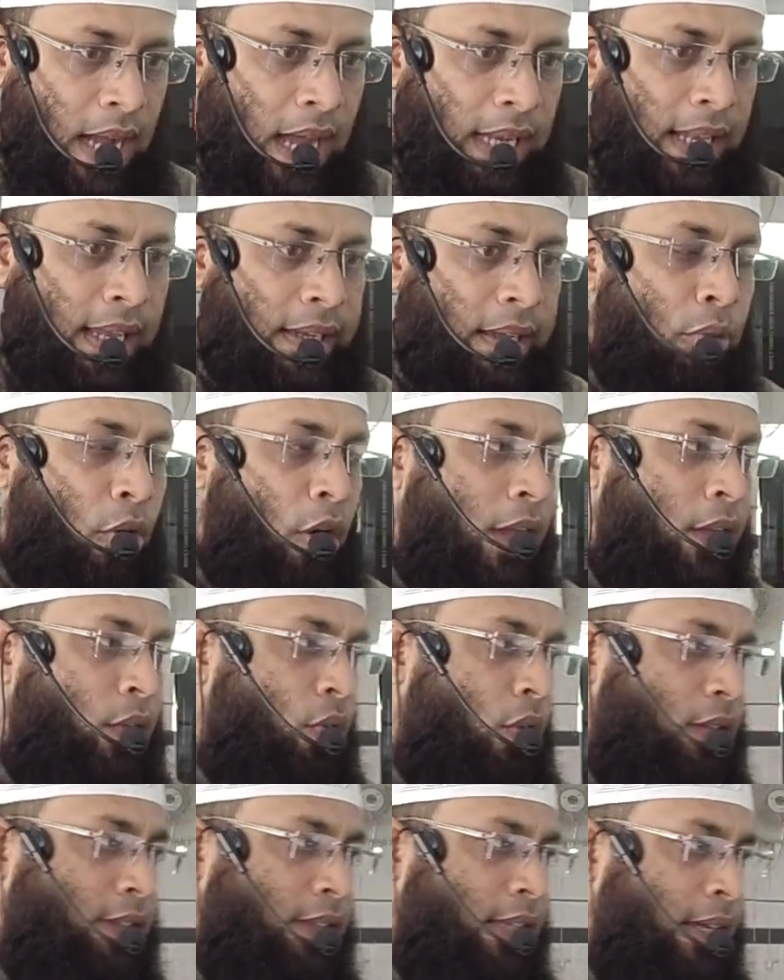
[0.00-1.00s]
আল্লাহকে ভয়
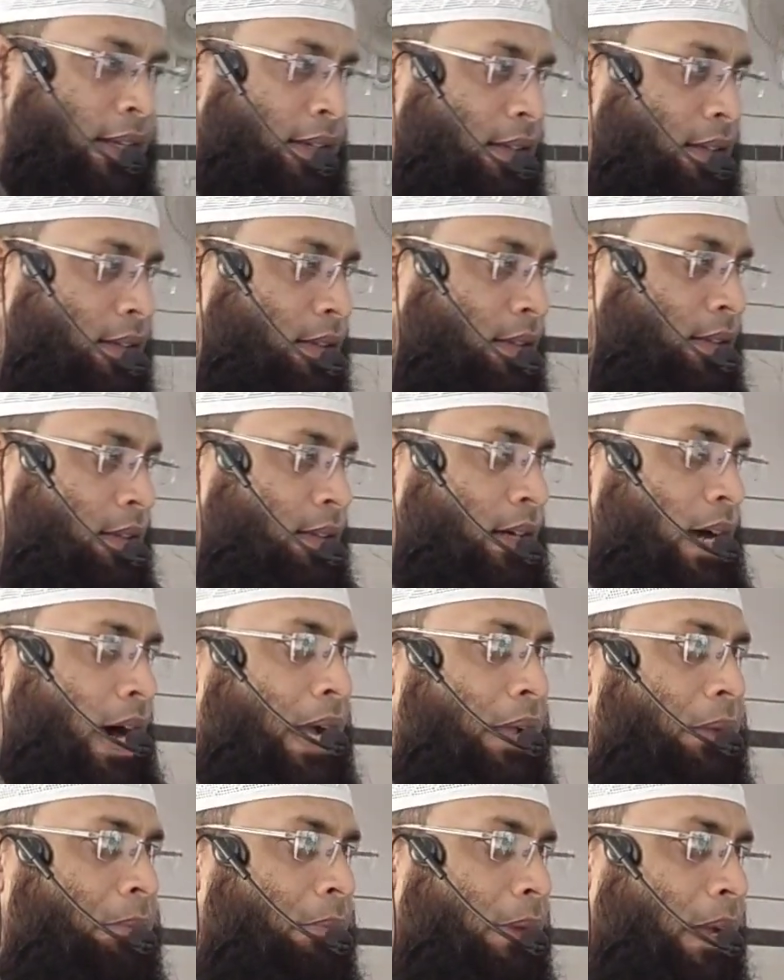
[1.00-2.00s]
করতেন
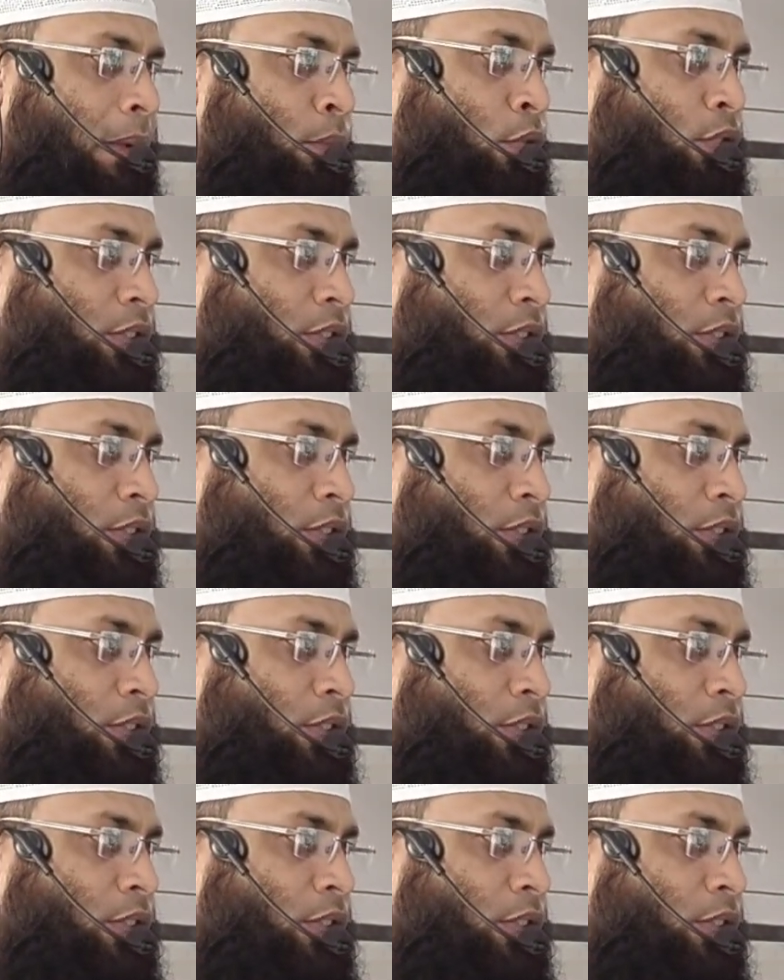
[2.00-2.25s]
আইমাই